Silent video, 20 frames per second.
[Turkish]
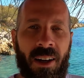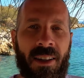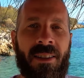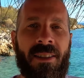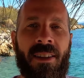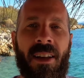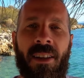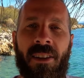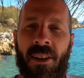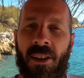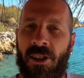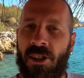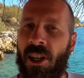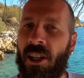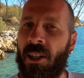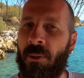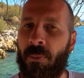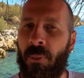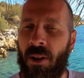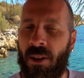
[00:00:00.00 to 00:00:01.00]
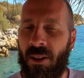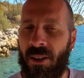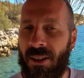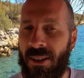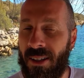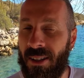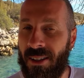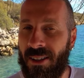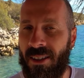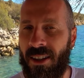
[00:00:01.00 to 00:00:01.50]
Asla dalış
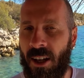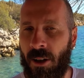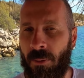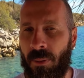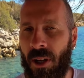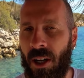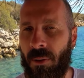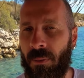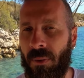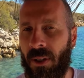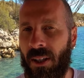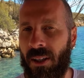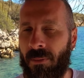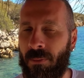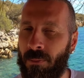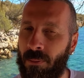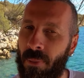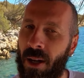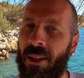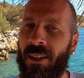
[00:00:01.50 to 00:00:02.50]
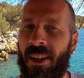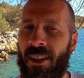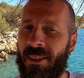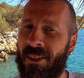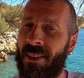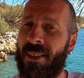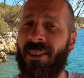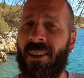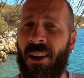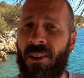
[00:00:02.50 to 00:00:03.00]
ekipmanlarınızı ıslak bırakmayın. Benden
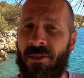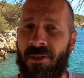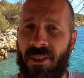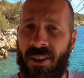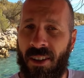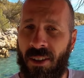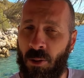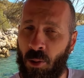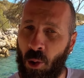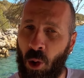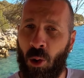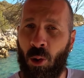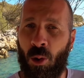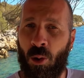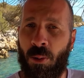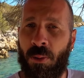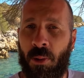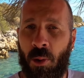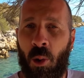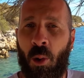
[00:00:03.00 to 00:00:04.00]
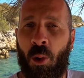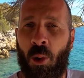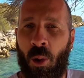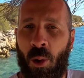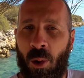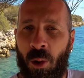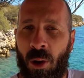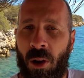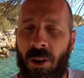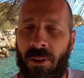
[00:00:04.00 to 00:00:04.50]
size tavsiye. Çok kötü bir koku
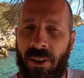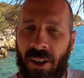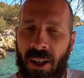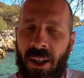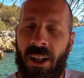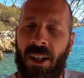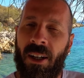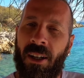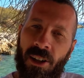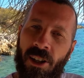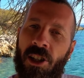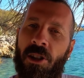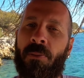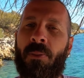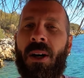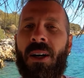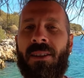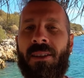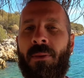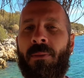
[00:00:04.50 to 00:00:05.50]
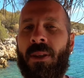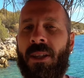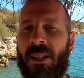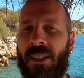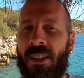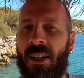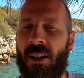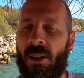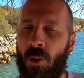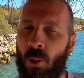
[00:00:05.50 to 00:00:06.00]
oluyor ve dalış
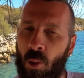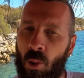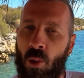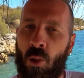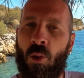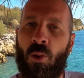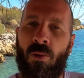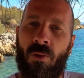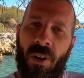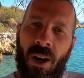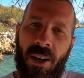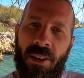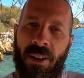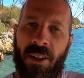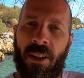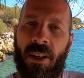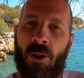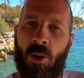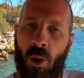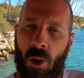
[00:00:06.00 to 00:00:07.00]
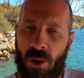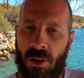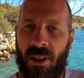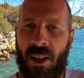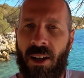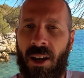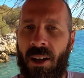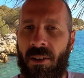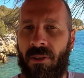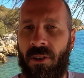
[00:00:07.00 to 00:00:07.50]
malzemenize uzun vadede çok
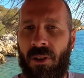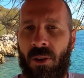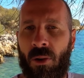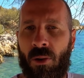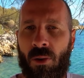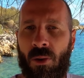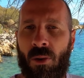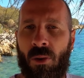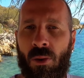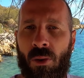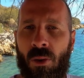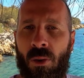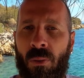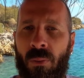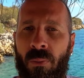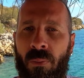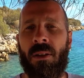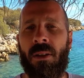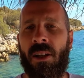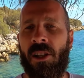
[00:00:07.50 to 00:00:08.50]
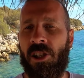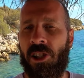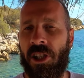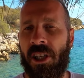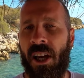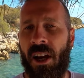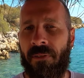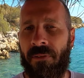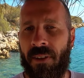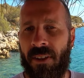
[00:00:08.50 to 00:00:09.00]
zarar veriyorsunuz. Dalış
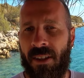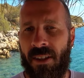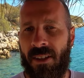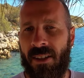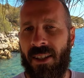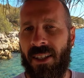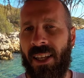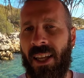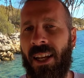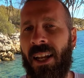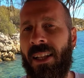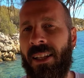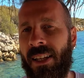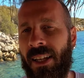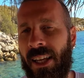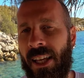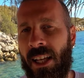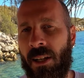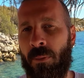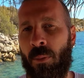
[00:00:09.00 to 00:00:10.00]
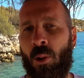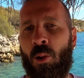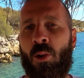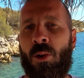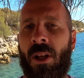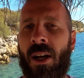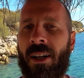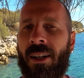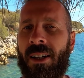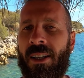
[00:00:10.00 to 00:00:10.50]
kıyafetinizin genelde ilk
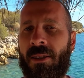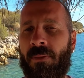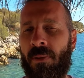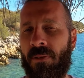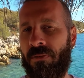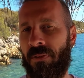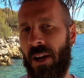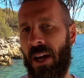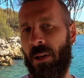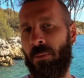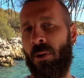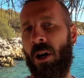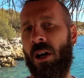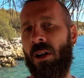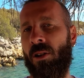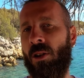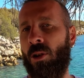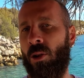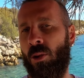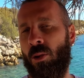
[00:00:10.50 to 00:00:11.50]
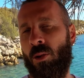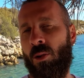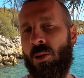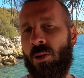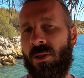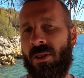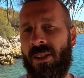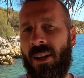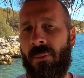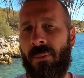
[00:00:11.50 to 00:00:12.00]
bozulan kısmı fermuarlar
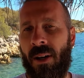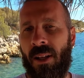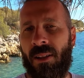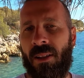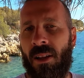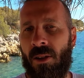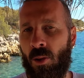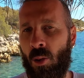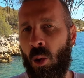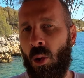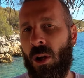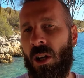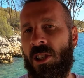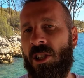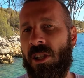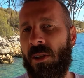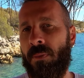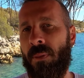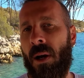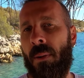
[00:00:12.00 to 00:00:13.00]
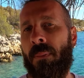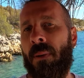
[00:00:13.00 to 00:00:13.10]
olur. Zamanla zor açılıp